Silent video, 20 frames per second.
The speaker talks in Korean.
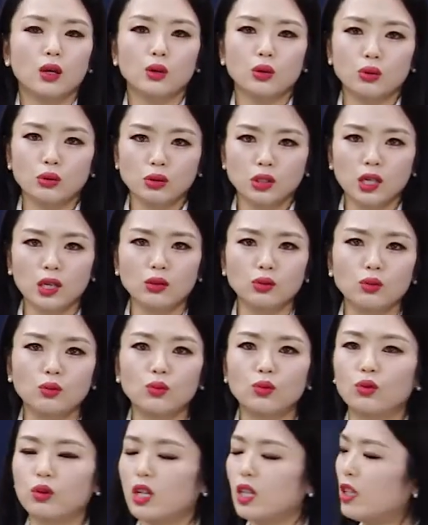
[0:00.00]
효자
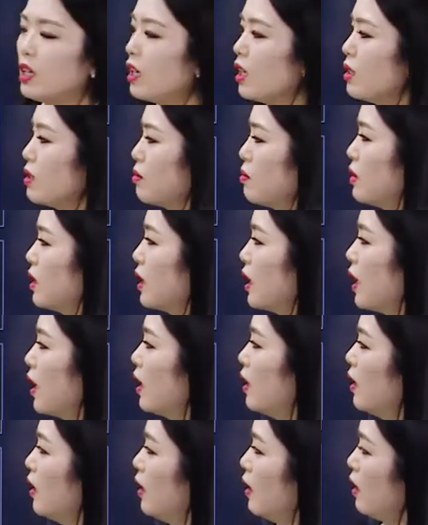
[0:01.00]
종목이 되겠습니다.
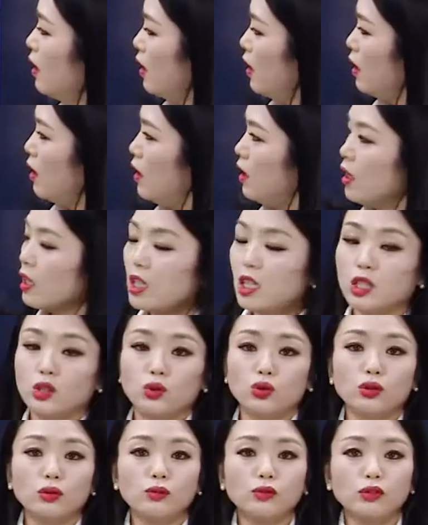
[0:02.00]

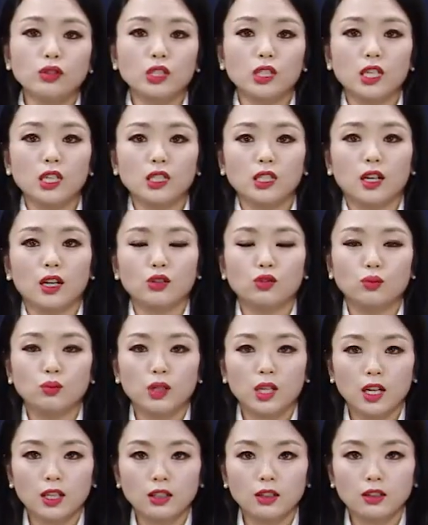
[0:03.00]
기출문제 제가
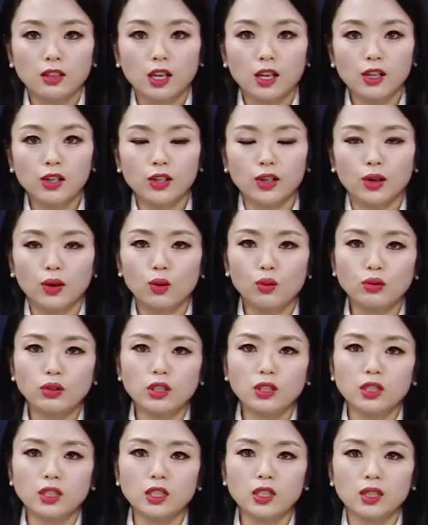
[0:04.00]
준비를 했는데요.
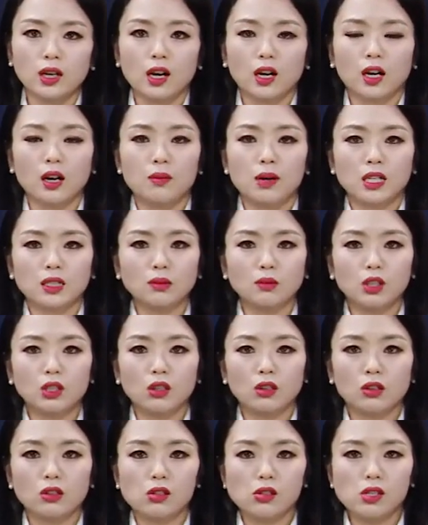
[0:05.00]
오늘은 아까
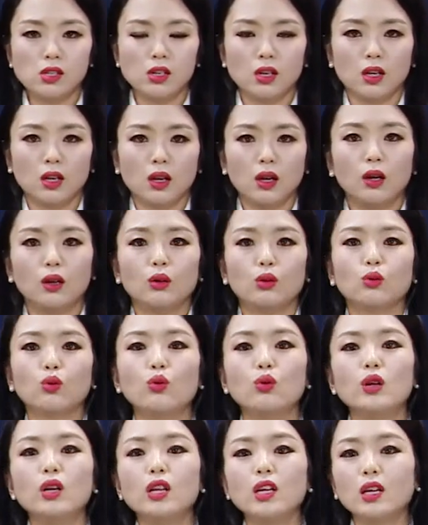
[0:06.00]
말씀드렸듯이
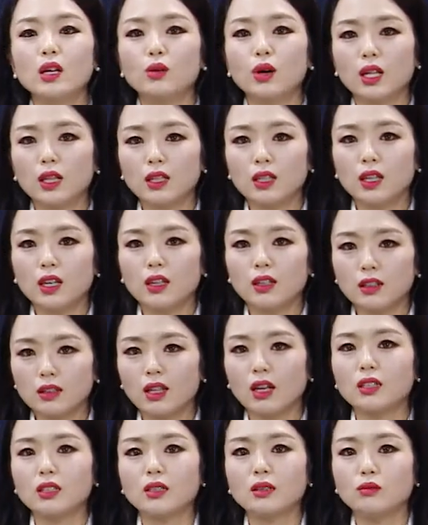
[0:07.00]
논리관계를
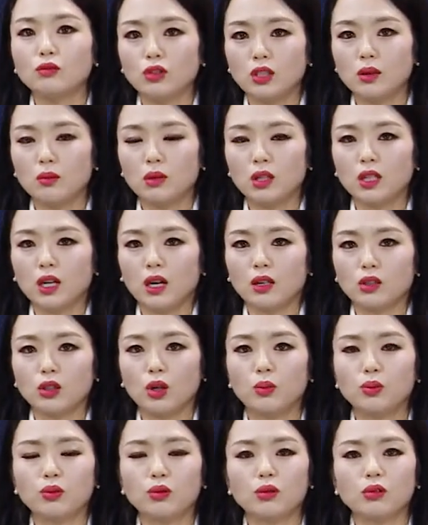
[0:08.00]
따지는 문제입니다.
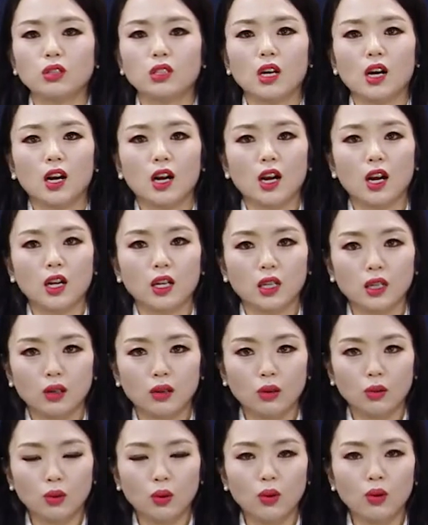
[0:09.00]
접속사가
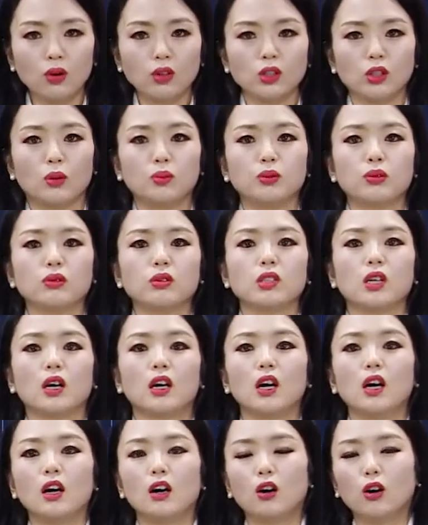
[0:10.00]
있고
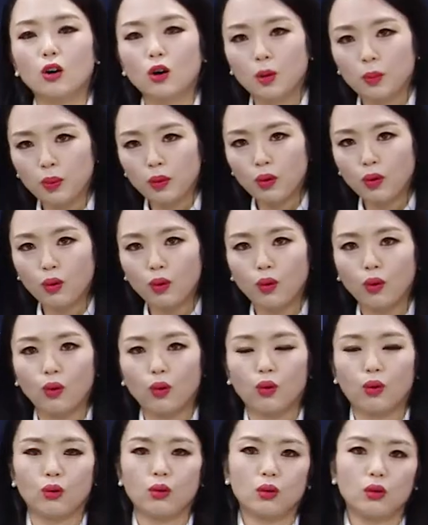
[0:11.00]
접속사가
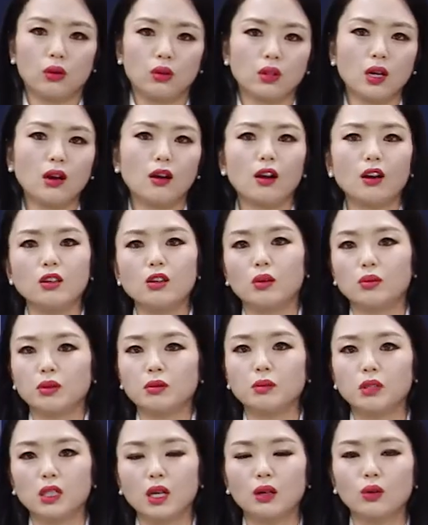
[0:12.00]
없고 상관이
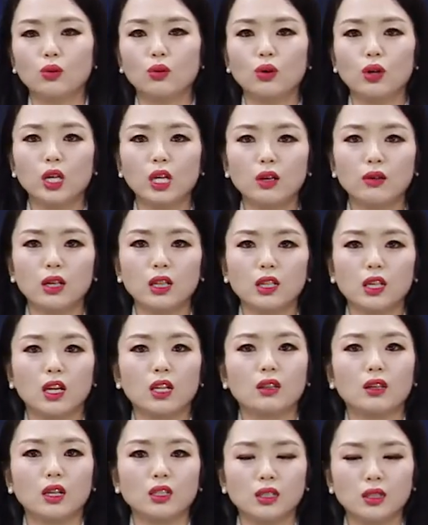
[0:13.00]
없습니다. 논리관계
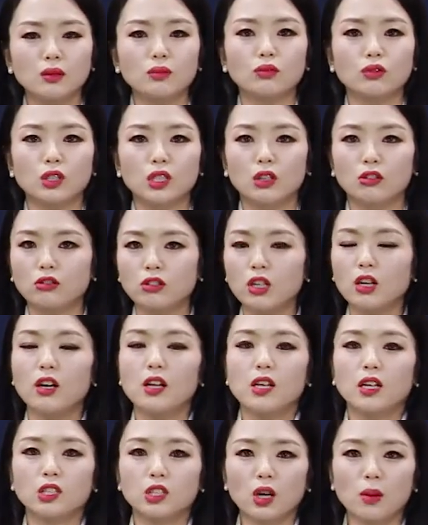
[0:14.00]
따지는 문제고요.
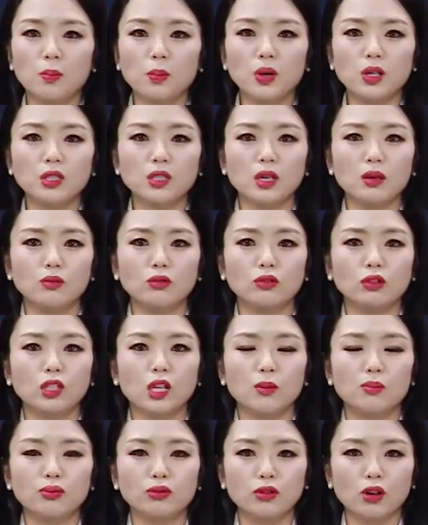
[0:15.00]
첫 번째 문제
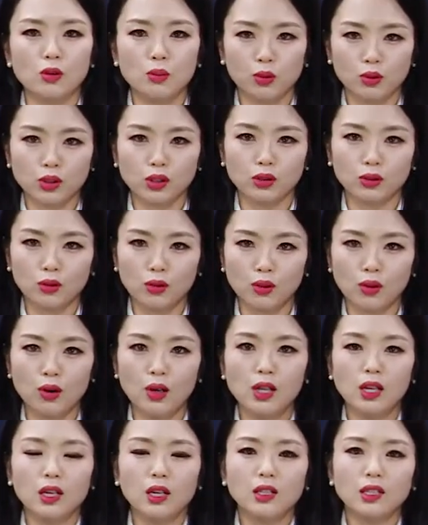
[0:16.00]
풀어보시고
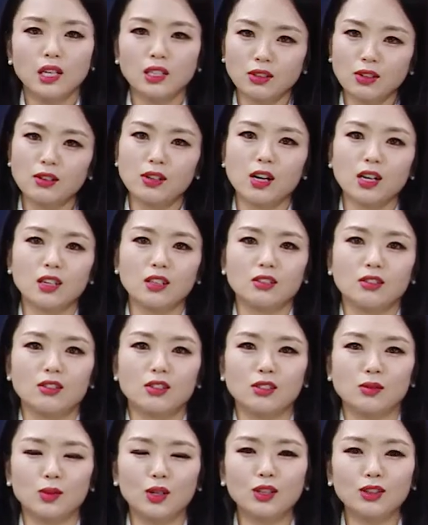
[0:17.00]
해설 강의
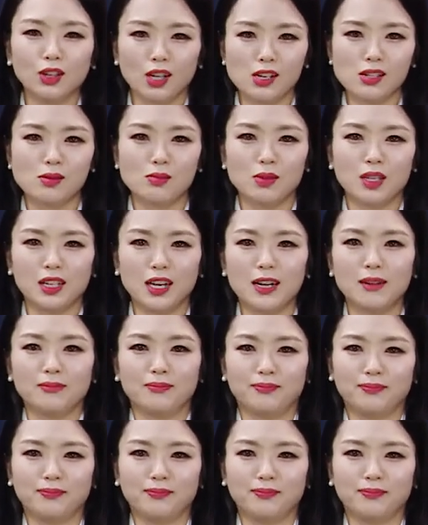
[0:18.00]
들으시면 되겠습니다.